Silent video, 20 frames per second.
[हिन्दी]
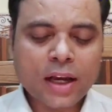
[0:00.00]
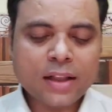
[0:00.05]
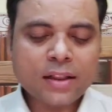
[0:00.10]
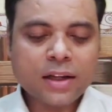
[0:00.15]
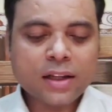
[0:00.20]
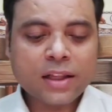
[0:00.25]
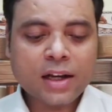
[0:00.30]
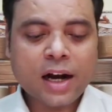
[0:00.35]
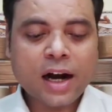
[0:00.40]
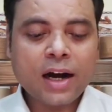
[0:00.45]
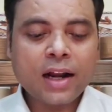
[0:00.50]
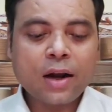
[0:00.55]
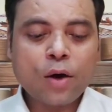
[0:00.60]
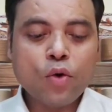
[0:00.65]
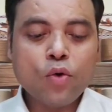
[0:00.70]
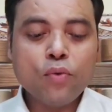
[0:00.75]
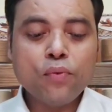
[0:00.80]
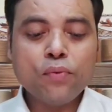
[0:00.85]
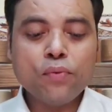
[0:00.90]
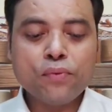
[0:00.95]
के अंदर दिखा रहा
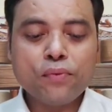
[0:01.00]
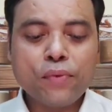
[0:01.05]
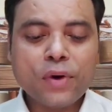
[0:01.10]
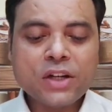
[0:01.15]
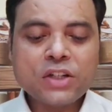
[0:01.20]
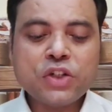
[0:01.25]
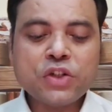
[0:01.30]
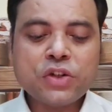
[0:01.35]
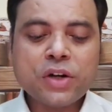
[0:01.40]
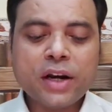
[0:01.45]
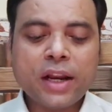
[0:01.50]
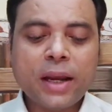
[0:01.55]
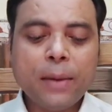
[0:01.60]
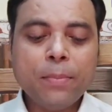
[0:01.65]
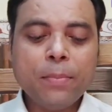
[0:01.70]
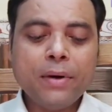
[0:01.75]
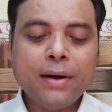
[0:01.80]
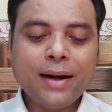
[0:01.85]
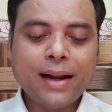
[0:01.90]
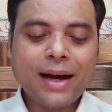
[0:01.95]
हूं फर्स्ट
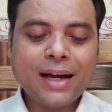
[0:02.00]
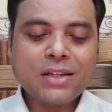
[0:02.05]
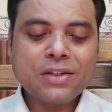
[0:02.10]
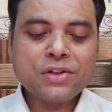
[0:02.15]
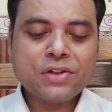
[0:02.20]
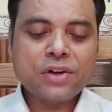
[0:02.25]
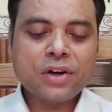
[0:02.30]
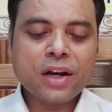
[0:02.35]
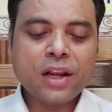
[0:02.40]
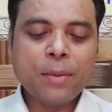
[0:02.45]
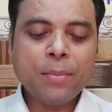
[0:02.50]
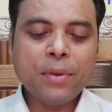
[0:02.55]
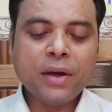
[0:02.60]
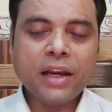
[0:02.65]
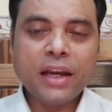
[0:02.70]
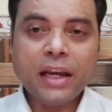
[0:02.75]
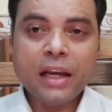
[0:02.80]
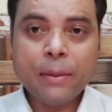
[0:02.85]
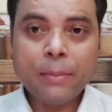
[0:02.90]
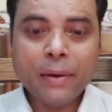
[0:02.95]
नेम लास्ट नेम
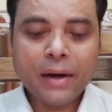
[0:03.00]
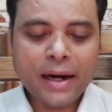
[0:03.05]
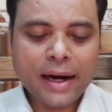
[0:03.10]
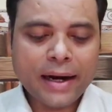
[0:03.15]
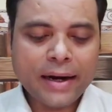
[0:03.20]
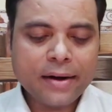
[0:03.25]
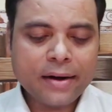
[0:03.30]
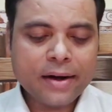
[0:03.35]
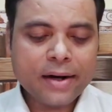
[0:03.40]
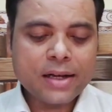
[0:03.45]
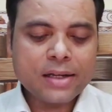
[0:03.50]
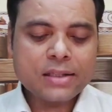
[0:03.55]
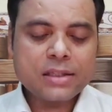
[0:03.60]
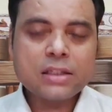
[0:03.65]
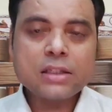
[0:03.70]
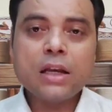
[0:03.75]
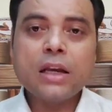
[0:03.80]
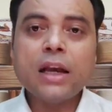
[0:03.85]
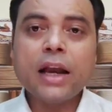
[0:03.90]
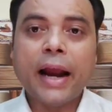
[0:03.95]
ईमेल
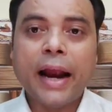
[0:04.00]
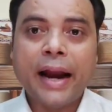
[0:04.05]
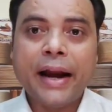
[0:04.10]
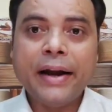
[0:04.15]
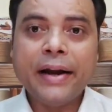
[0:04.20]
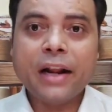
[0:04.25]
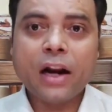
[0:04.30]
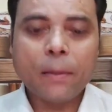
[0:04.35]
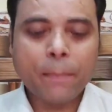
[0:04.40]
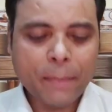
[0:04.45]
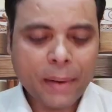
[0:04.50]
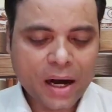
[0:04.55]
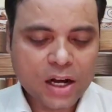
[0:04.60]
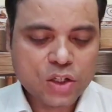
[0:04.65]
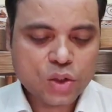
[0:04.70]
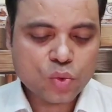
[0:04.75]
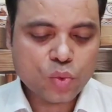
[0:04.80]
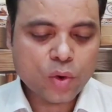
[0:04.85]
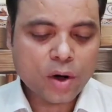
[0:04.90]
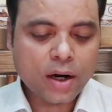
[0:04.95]
एड्रेस एंटर
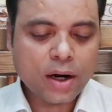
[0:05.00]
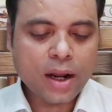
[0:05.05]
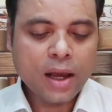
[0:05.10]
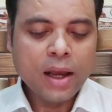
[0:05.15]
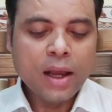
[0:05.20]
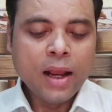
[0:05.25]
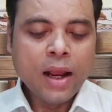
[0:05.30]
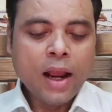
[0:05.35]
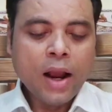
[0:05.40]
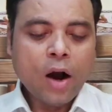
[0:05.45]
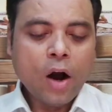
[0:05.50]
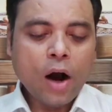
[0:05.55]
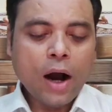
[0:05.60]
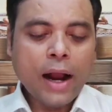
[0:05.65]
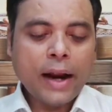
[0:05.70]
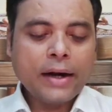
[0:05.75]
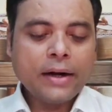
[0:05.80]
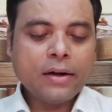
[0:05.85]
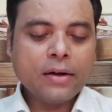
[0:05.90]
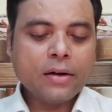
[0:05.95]
पासवर्ड
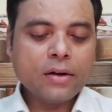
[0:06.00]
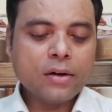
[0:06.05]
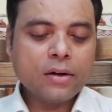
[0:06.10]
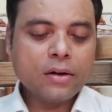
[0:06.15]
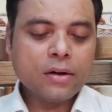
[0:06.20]
एंड